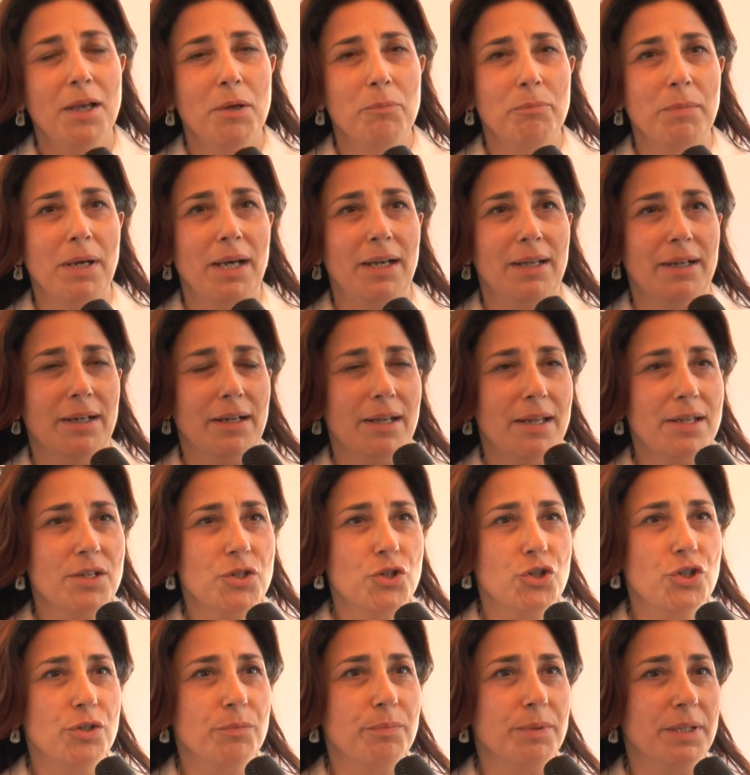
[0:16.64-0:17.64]
Ma regge
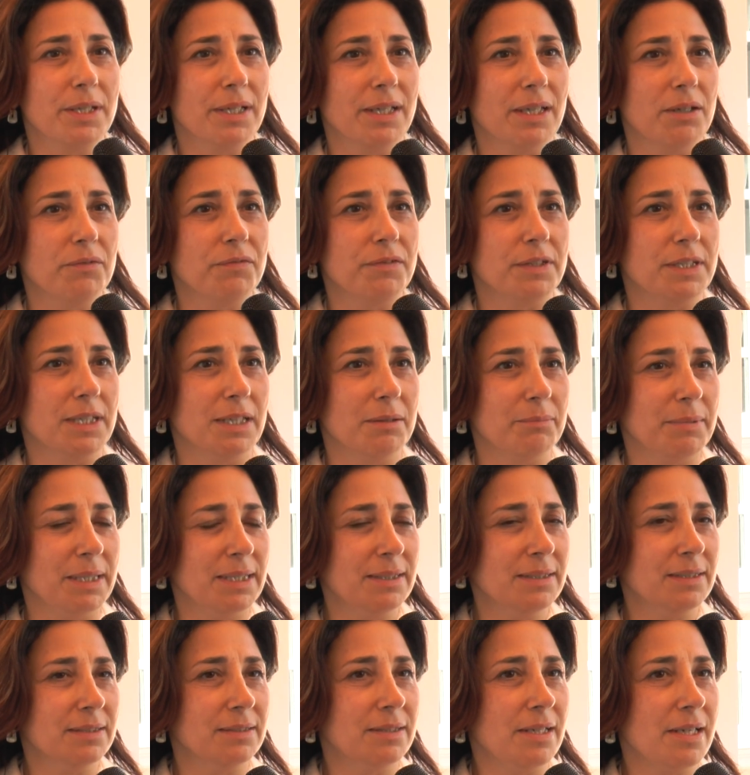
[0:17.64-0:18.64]
perché finalmente
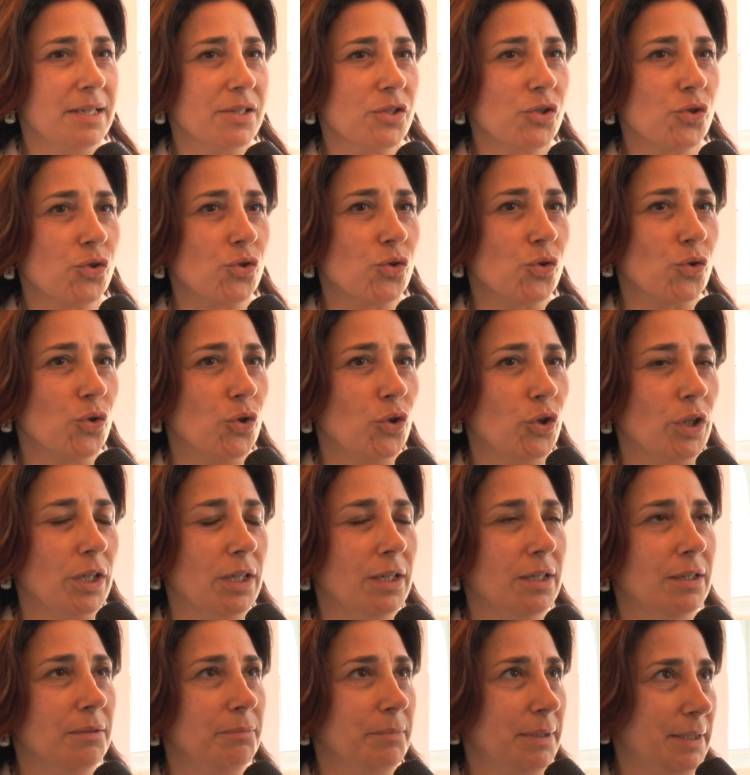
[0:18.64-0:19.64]
adesso il
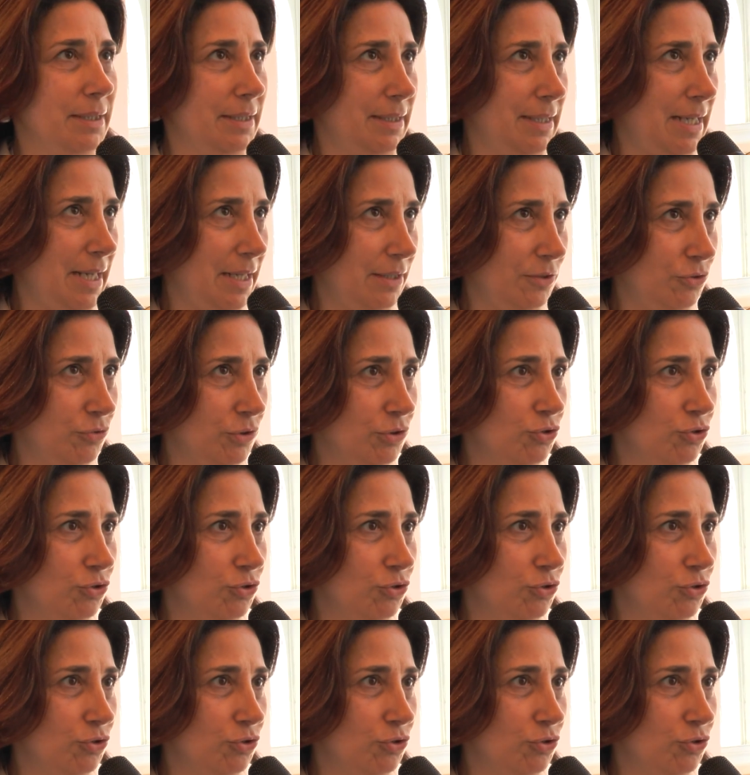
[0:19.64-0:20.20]
mercato